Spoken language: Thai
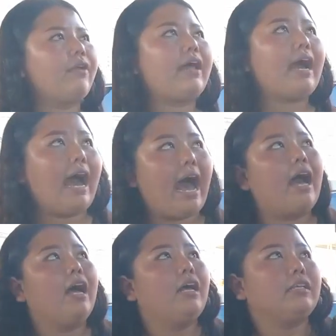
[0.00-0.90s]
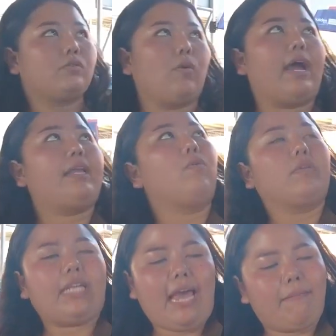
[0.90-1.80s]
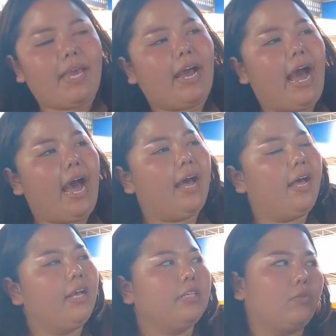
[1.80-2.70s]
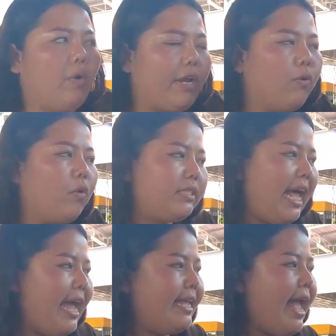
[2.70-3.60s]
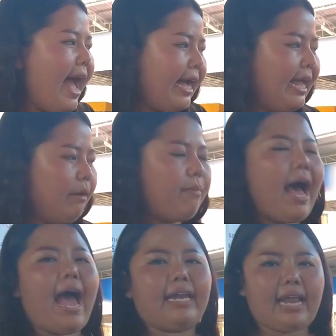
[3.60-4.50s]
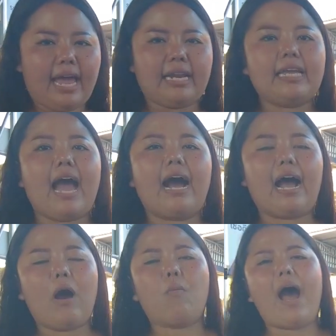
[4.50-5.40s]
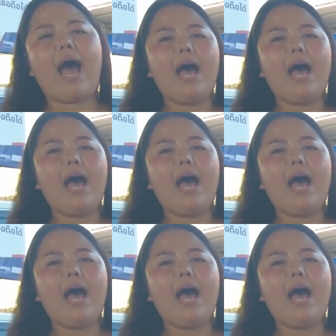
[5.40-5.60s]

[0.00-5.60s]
วนะคะ สวยถูกใจไหมคะสวยถูกใจอยากเห็นภายในหรือยังคะว่า